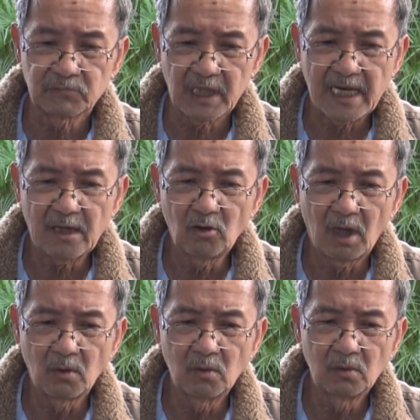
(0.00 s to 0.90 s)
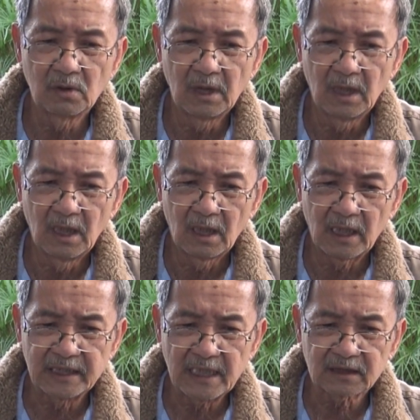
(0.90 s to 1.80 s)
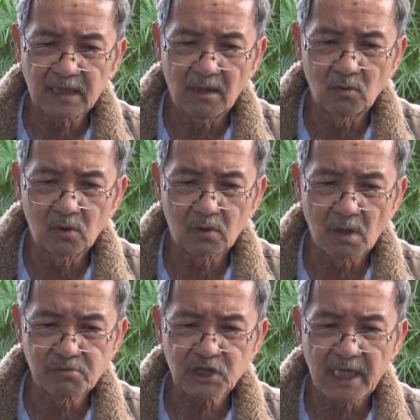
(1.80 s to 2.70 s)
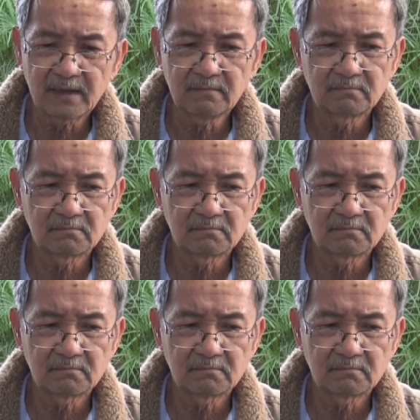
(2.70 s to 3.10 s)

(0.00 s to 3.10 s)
và đáng lo âu là giặc tàu cộng sản